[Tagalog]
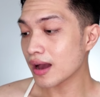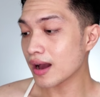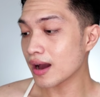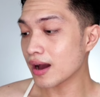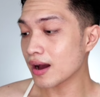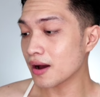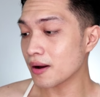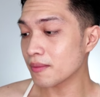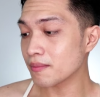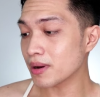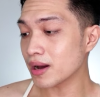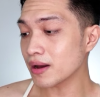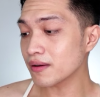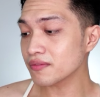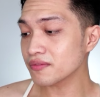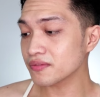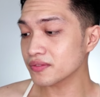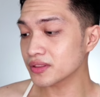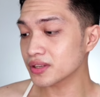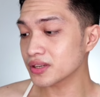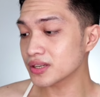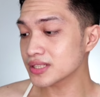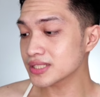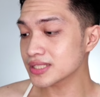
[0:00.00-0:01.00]
um,
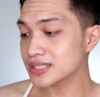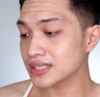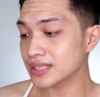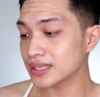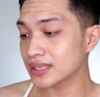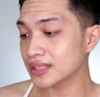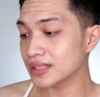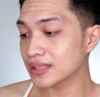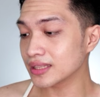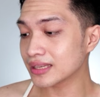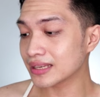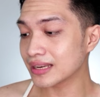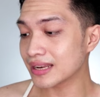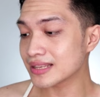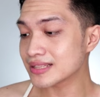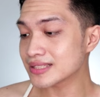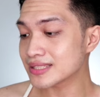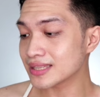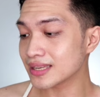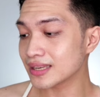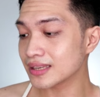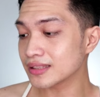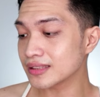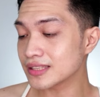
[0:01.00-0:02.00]
after skin
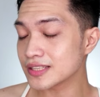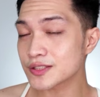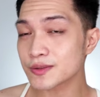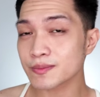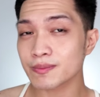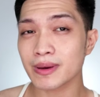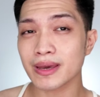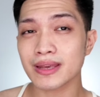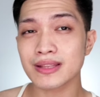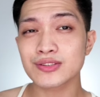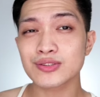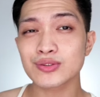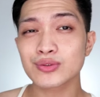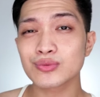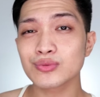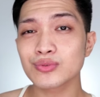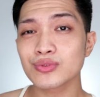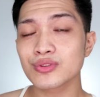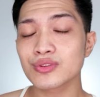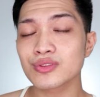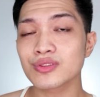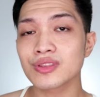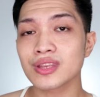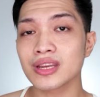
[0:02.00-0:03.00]
cleansing, dispense
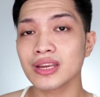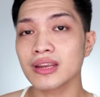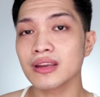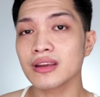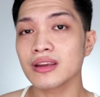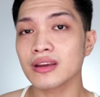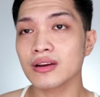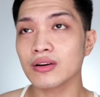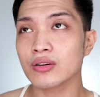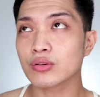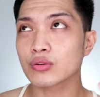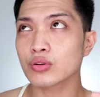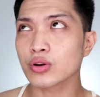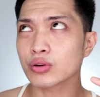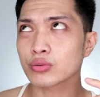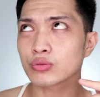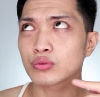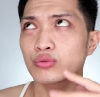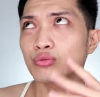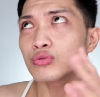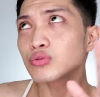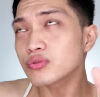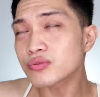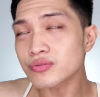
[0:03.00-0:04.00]
2 to 3 uh,
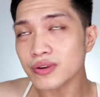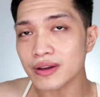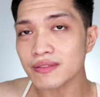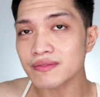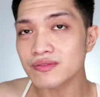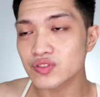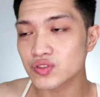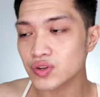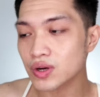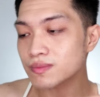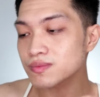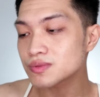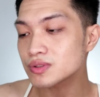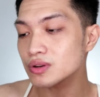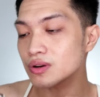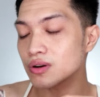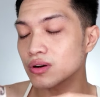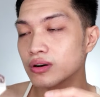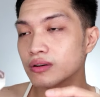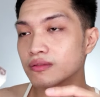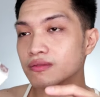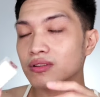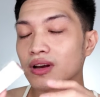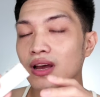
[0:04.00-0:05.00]
2 to 5 drops
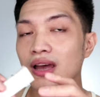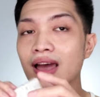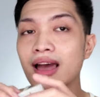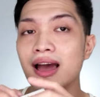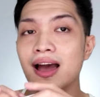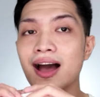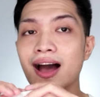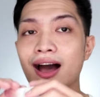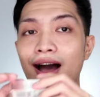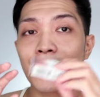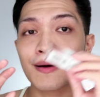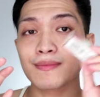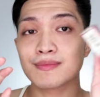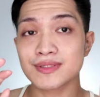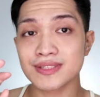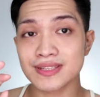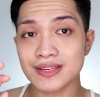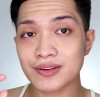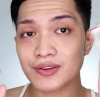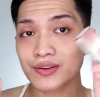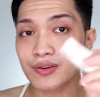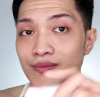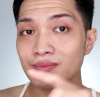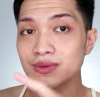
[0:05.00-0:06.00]
of um,
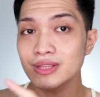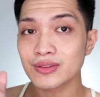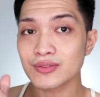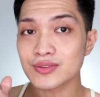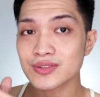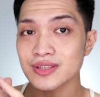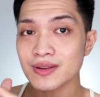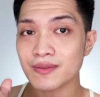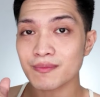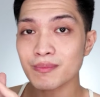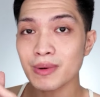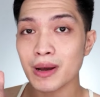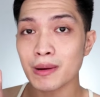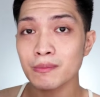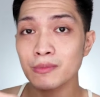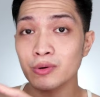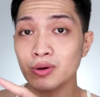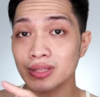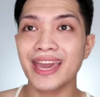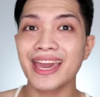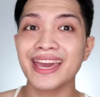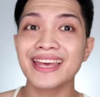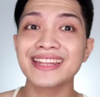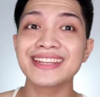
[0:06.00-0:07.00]
serum dito sa palm
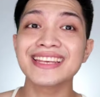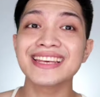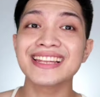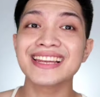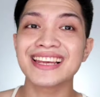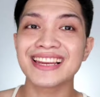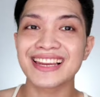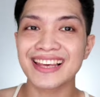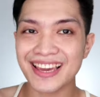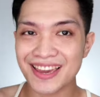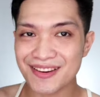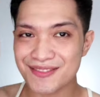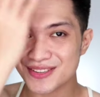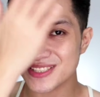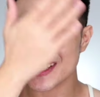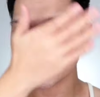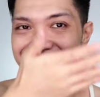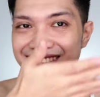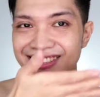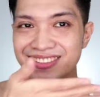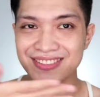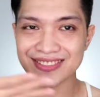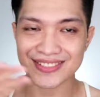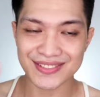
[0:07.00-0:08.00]
oil and ilalagay mo
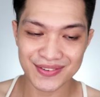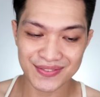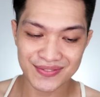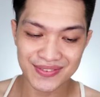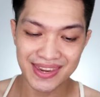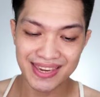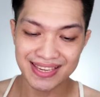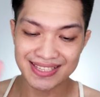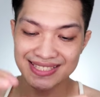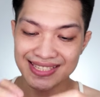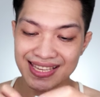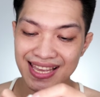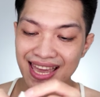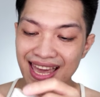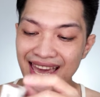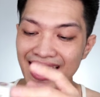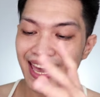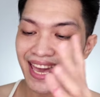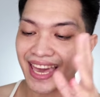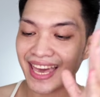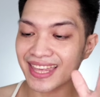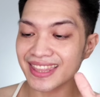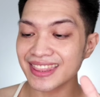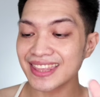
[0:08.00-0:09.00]
siya dito sa face.
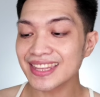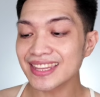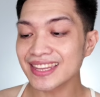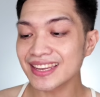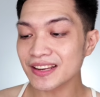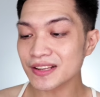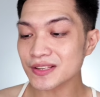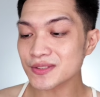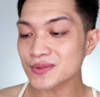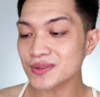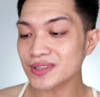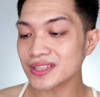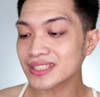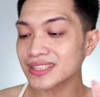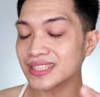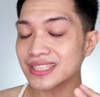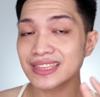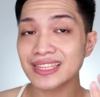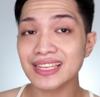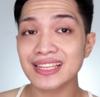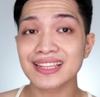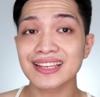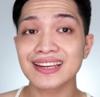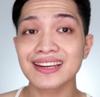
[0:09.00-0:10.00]
And then the next one na
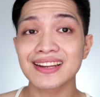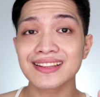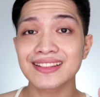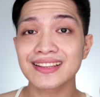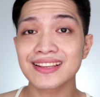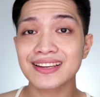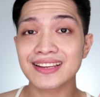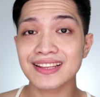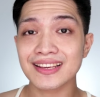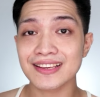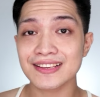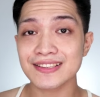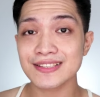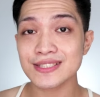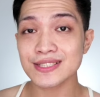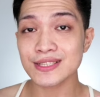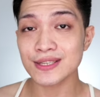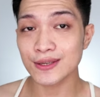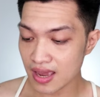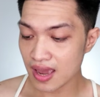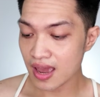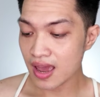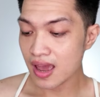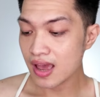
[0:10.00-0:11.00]
titingnan natin
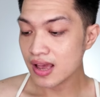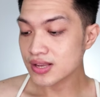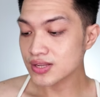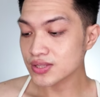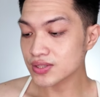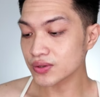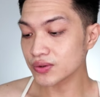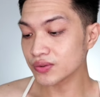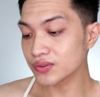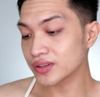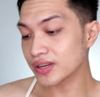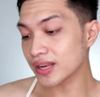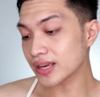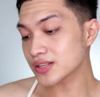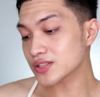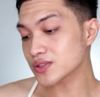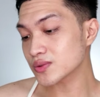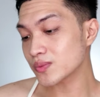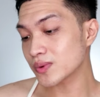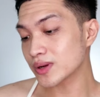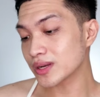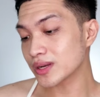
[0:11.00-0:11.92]
is yung so yung next